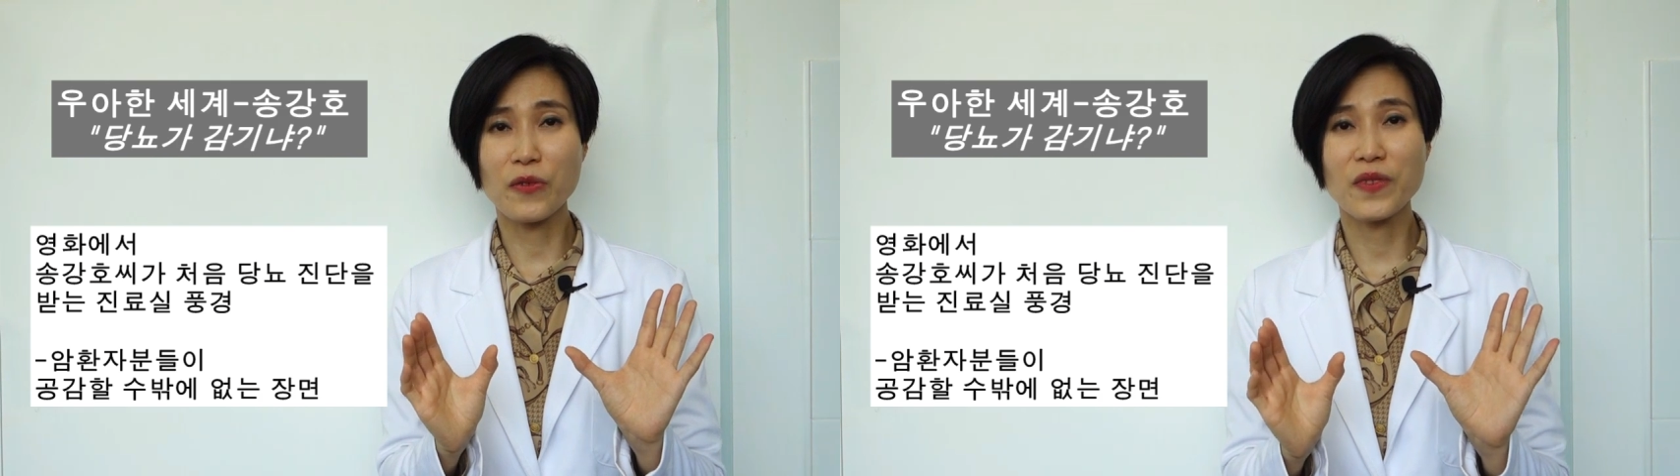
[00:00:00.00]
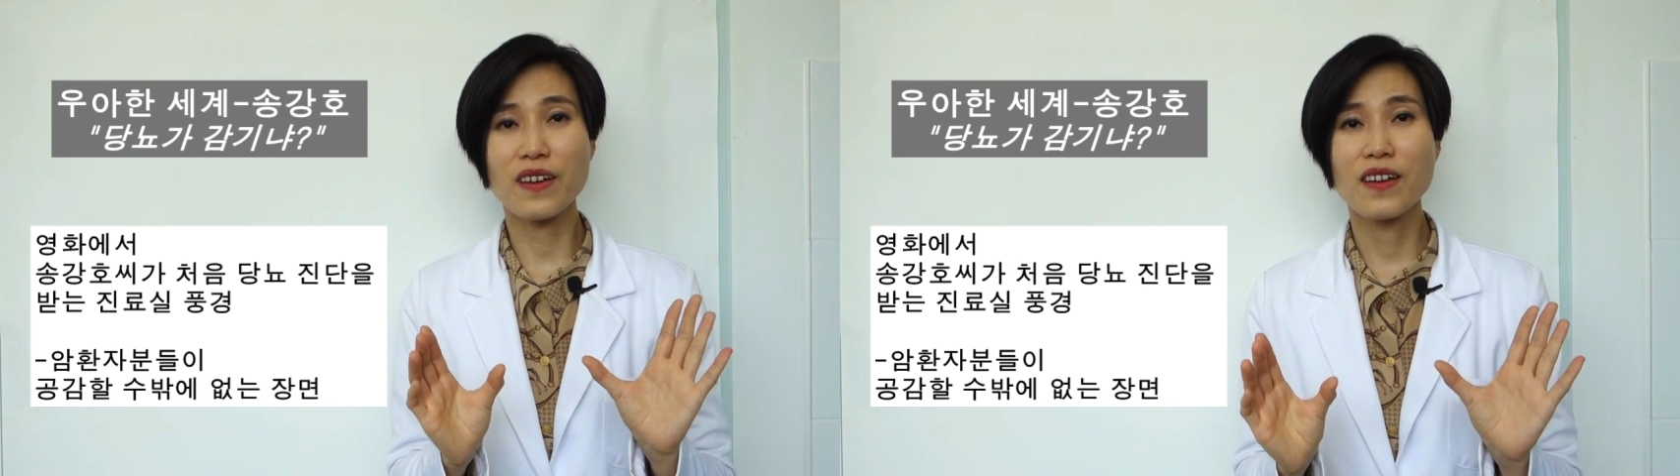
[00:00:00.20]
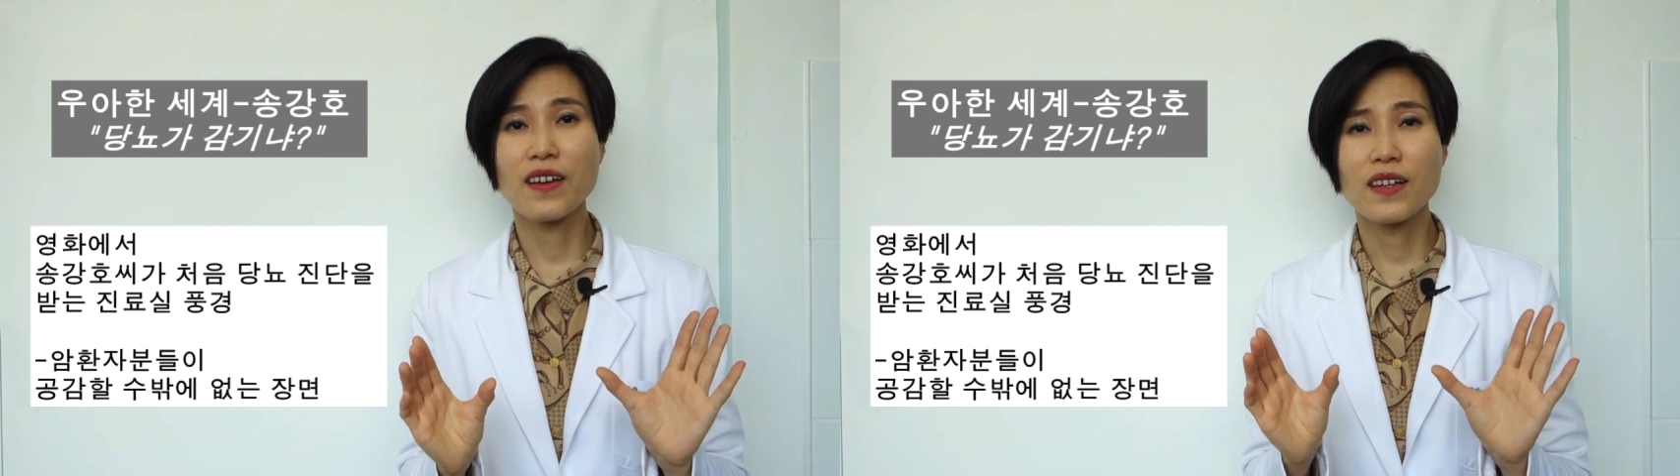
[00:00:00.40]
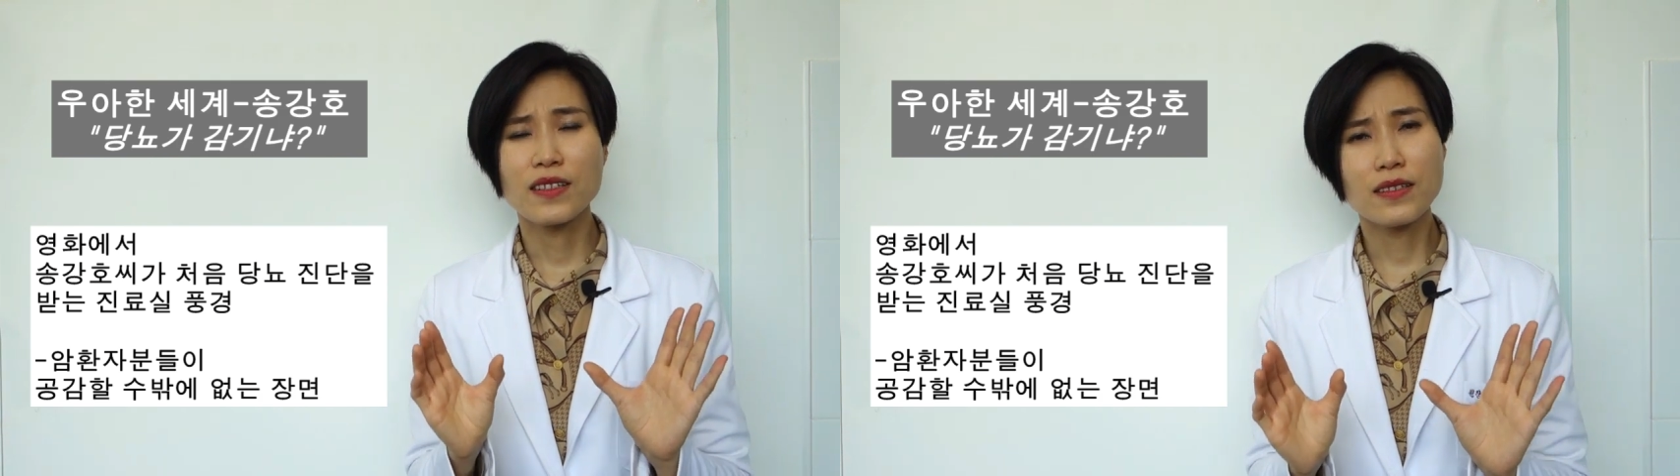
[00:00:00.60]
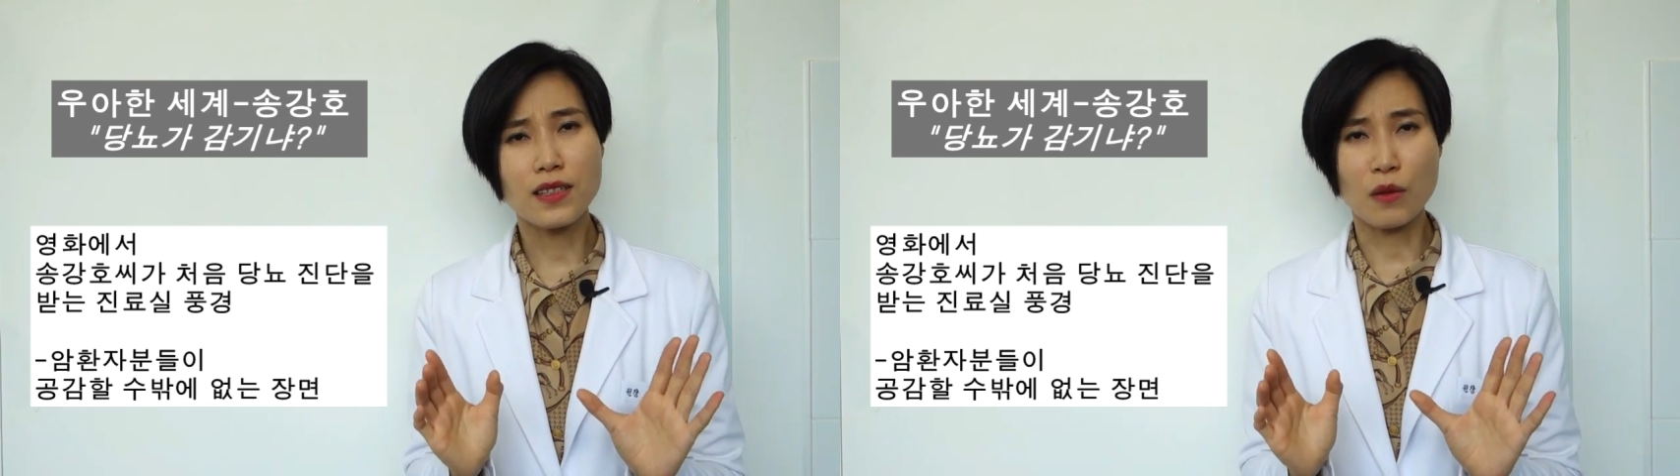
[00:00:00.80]
근데
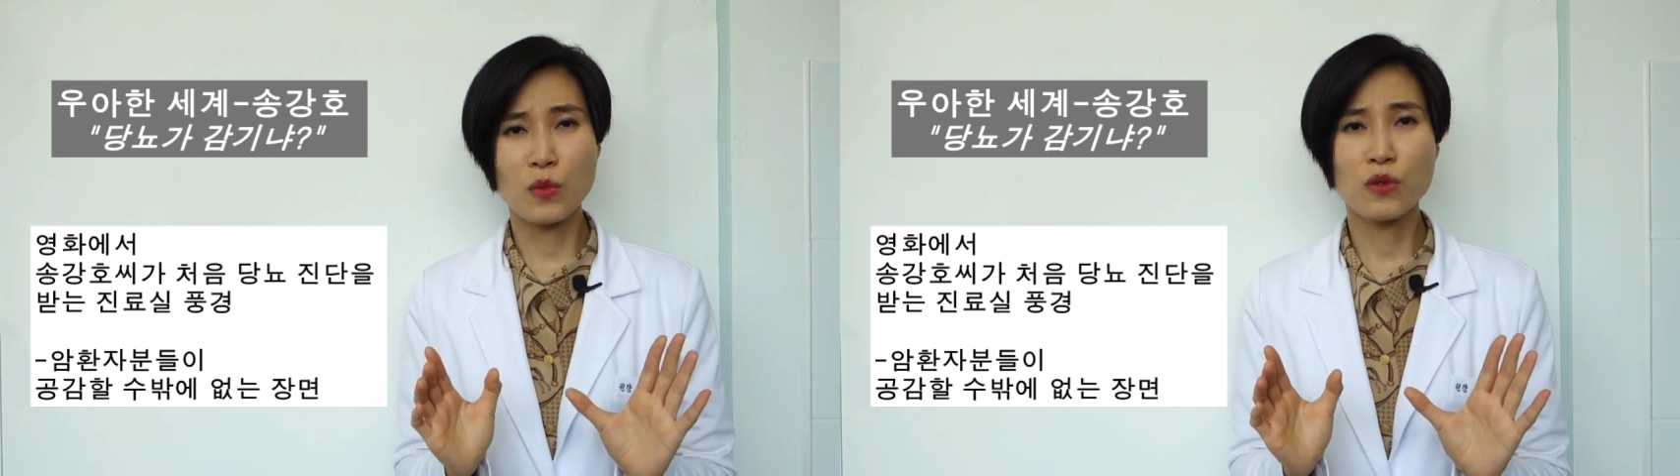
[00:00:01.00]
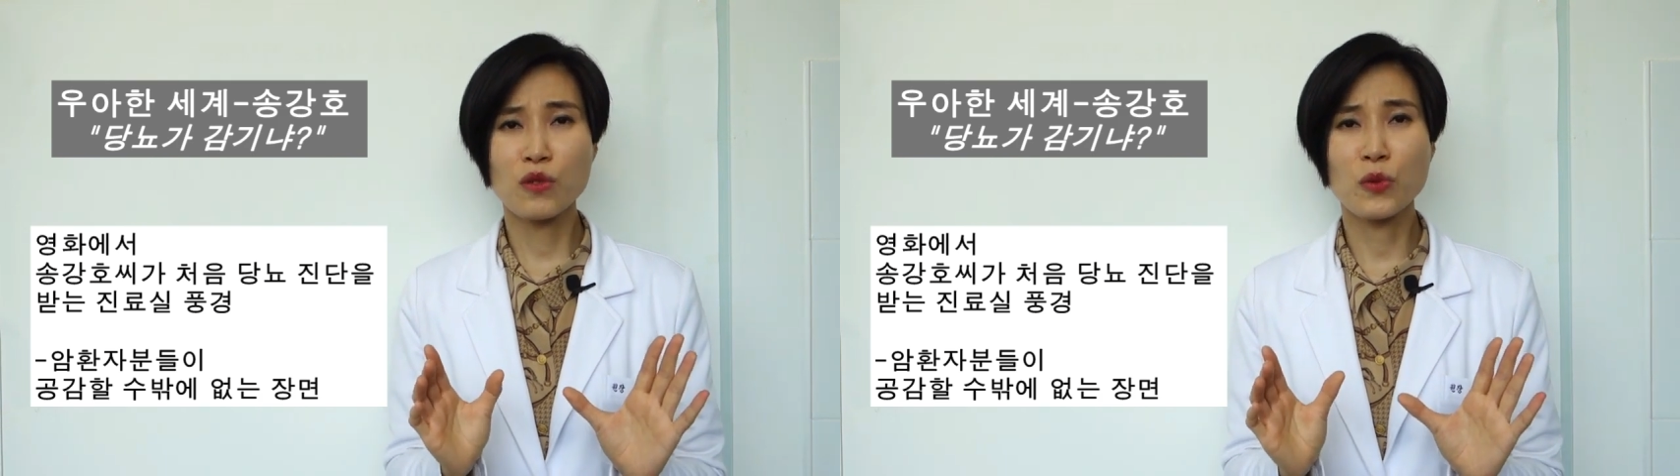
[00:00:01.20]
그 장면을